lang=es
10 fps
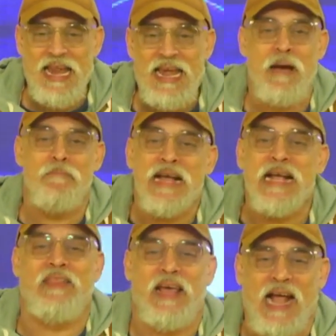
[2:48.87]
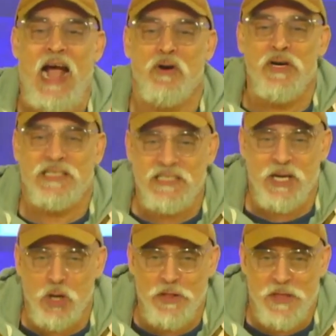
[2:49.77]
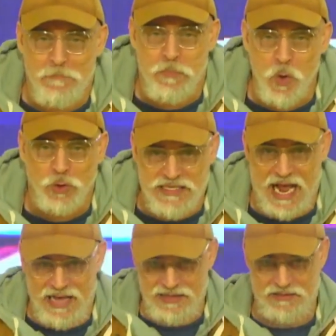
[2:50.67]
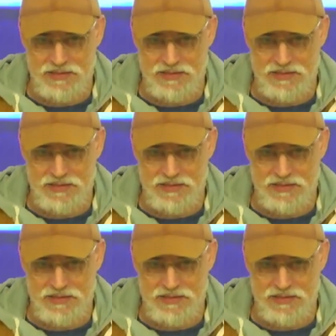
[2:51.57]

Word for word: la manga de cagones hijos de puta